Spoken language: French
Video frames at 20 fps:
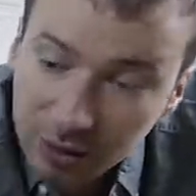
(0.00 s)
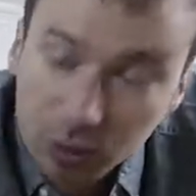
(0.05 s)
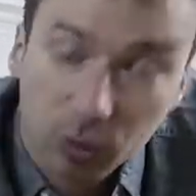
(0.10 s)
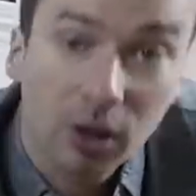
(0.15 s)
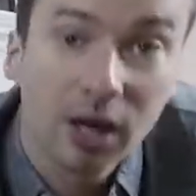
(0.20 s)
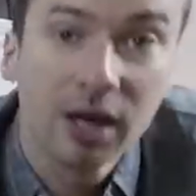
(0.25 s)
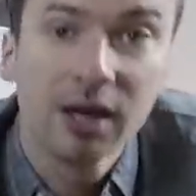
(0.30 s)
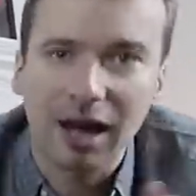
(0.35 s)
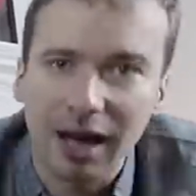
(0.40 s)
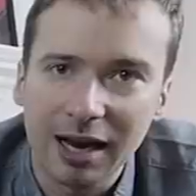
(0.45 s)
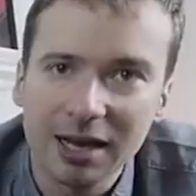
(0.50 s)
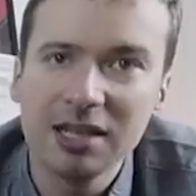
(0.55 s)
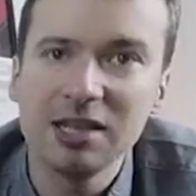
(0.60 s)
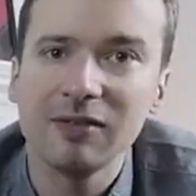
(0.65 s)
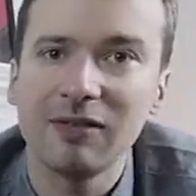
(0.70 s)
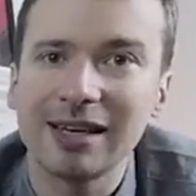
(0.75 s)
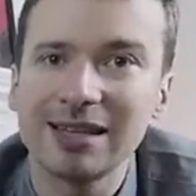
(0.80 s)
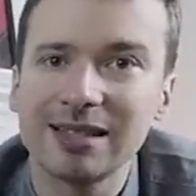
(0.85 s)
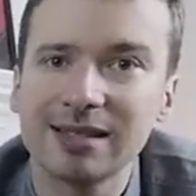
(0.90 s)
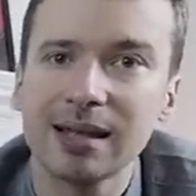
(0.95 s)
Donc un
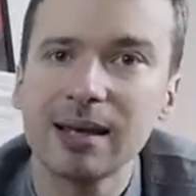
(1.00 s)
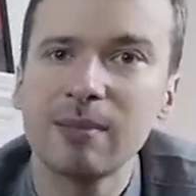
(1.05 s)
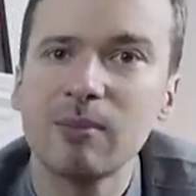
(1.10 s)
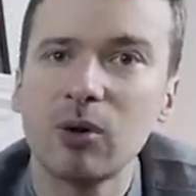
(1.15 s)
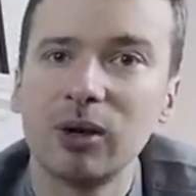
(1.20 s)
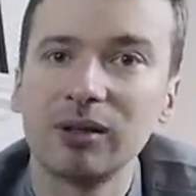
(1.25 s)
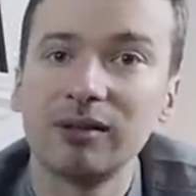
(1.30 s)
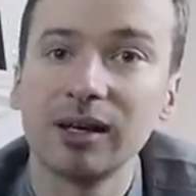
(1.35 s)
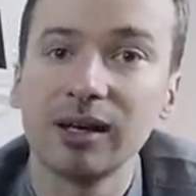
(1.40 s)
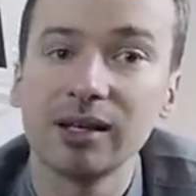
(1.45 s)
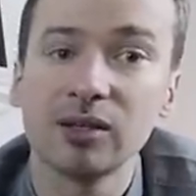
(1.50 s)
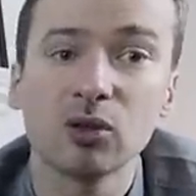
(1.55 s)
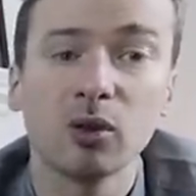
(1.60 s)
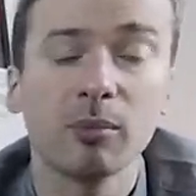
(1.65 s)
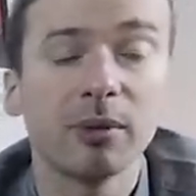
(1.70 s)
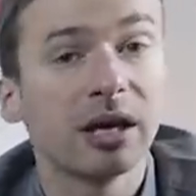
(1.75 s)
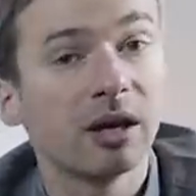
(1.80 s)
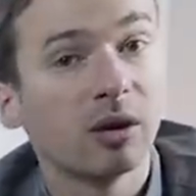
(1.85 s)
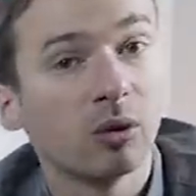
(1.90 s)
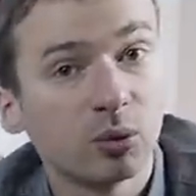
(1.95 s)
livre extrêmement intéressant,
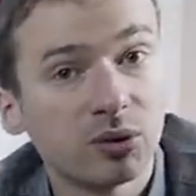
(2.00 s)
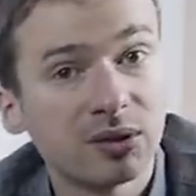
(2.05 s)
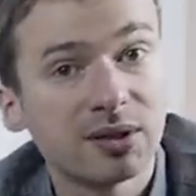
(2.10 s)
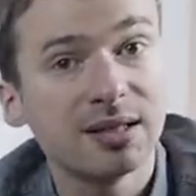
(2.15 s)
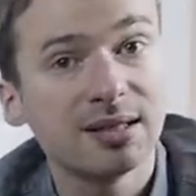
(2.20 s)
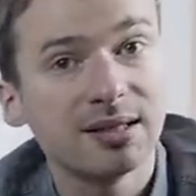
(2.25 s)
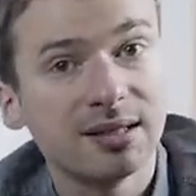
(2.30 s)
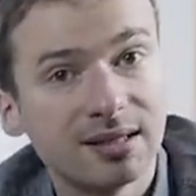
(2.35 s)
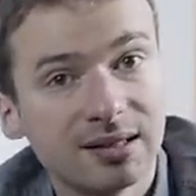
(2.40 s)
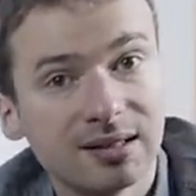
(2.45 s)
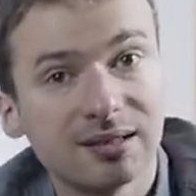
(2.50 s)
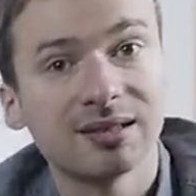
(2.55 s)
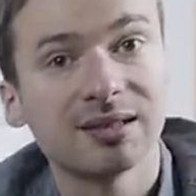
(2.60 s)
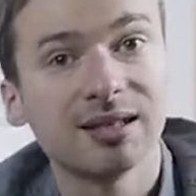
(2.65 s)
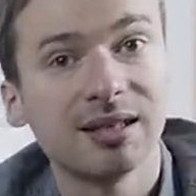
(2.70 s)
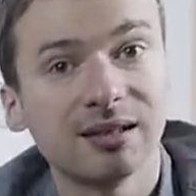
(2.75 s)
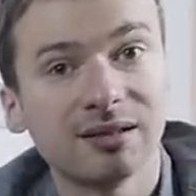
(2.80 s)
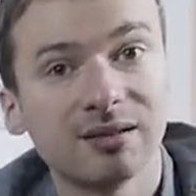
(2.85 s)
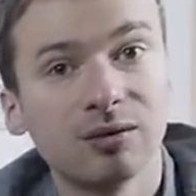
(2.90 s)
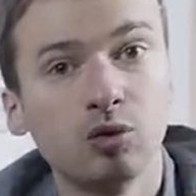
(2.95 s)
mais aussi ce
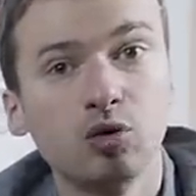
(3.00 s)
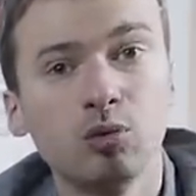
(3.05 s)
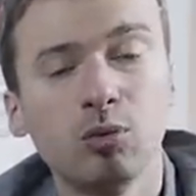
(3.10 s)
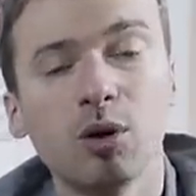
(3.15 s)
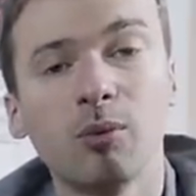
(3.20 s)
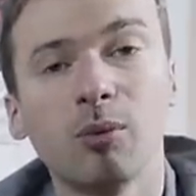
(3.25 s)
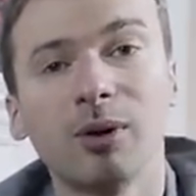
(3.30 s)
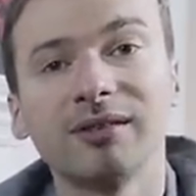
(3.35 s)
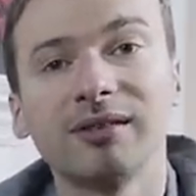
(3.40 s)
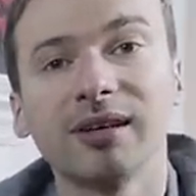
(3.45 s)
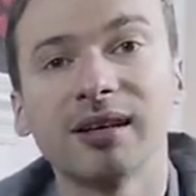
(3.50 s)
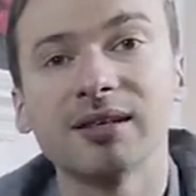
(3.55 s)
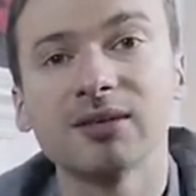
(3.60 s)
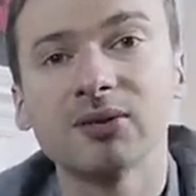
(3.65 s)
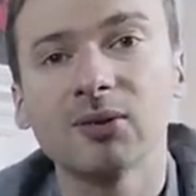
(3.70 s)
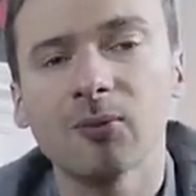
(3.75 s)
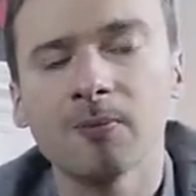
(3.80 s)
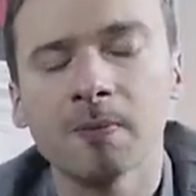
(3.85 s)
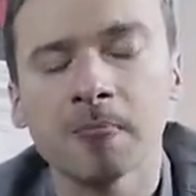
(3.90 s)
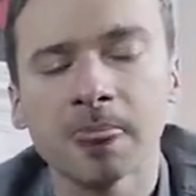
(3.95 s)
qui est doublement
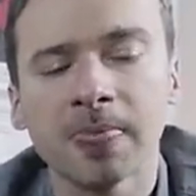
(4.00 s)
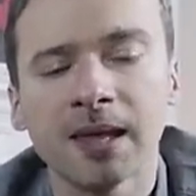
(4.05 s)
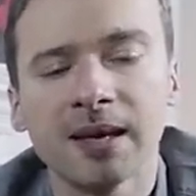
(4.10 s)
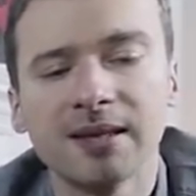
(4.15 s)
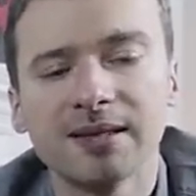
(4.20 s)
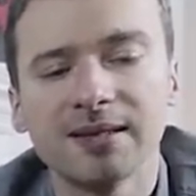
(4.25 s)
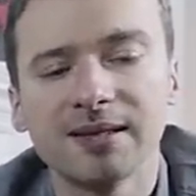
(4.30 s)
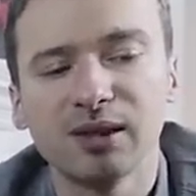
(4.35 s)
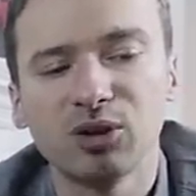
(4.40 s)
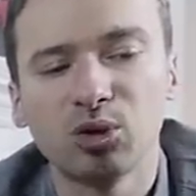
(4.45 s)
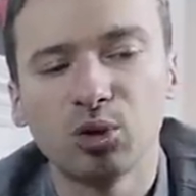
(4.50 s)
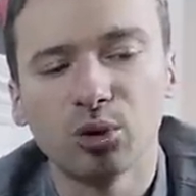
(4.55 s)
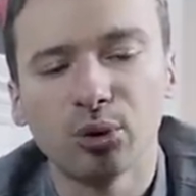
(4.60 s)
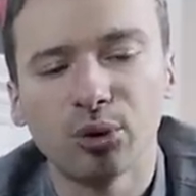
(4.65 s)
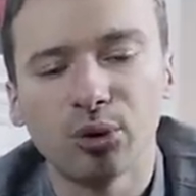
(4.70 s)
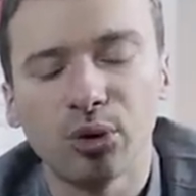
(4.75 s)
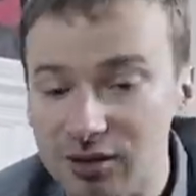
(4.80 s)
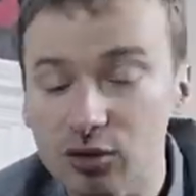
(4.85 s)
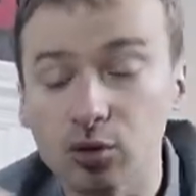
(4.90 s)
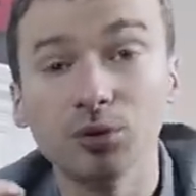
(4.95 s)
intéressant, c'est
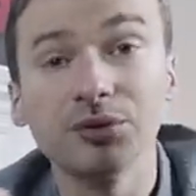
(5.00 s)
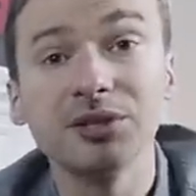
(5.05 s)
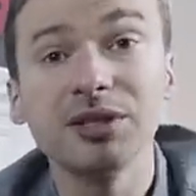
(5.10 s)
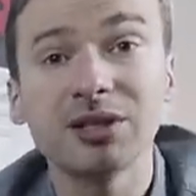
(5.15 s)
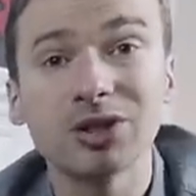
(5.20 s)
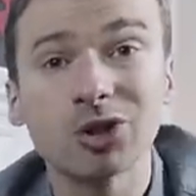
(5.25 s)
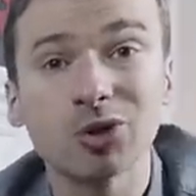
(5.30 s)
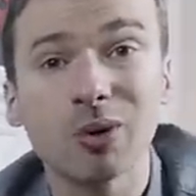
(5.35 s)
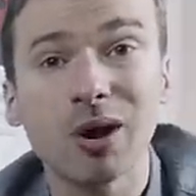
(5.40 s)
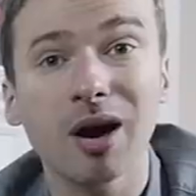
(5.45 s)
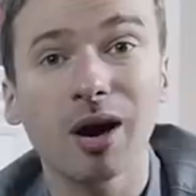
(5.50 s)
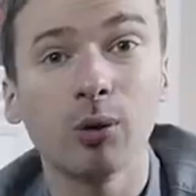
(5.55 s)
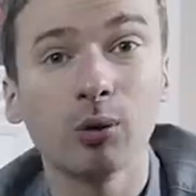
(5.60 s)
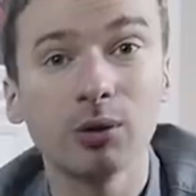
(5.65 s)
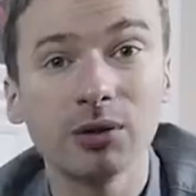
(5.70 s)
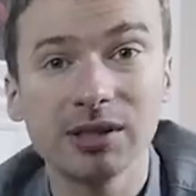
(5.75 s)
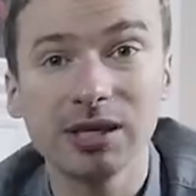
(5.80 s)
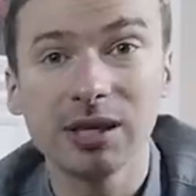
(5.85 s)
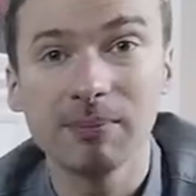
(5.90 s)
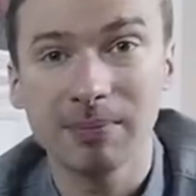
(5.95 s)
que son histoire
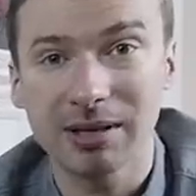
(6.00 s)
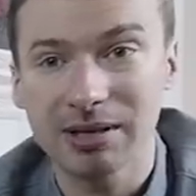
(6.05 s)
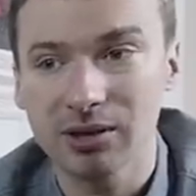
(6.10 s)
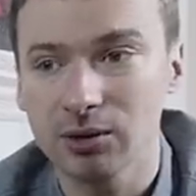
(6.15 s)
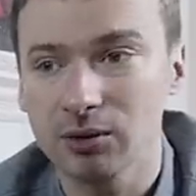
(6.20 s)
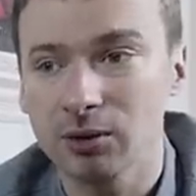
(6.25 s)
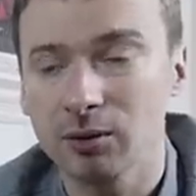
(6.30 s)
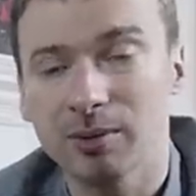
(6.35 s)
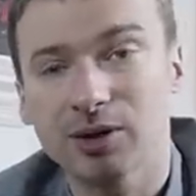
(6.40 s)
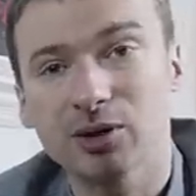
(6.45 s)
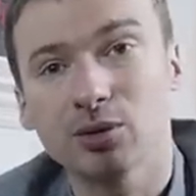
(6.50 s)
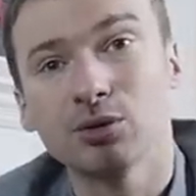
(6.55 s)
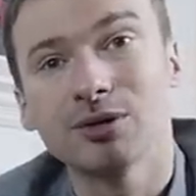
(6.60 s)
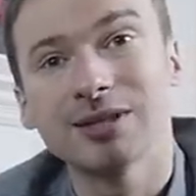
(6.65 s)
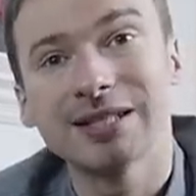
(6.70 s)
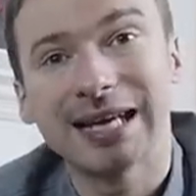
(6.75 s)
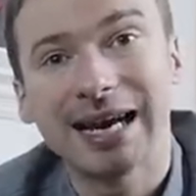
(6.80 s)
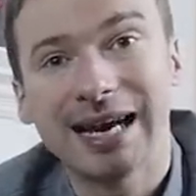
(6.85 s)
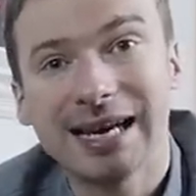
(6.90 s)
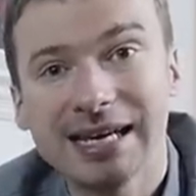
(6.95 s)
aussi est passionnante parce que
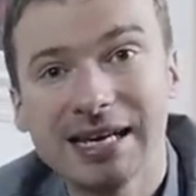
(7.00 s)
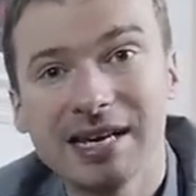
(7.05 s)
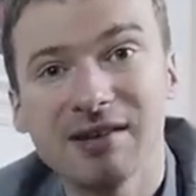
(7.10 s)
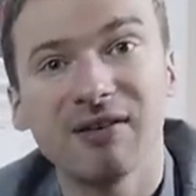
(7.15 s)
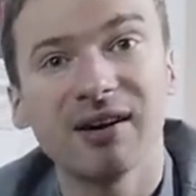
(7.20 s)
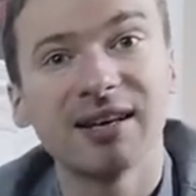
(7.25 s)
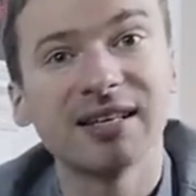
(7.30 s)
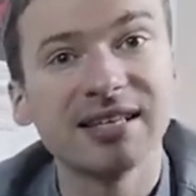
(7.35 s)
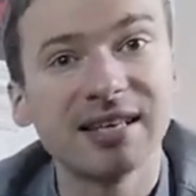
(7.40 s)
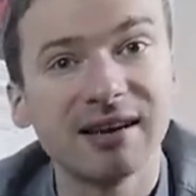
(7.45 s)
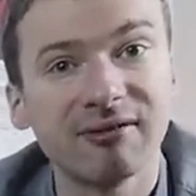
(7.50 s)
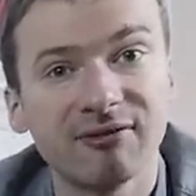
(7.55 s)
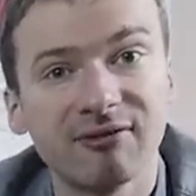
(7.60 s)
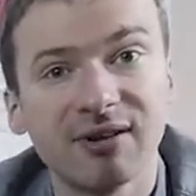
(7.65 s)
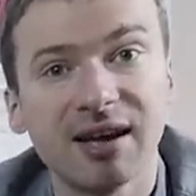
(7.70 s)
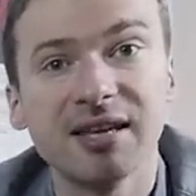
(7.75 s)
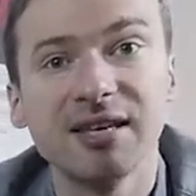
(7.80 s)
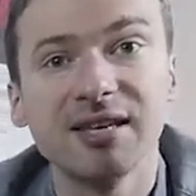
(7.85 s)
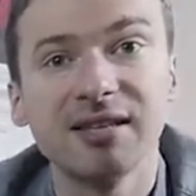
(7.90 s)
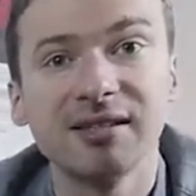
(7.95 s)
c'est un livre qui a failli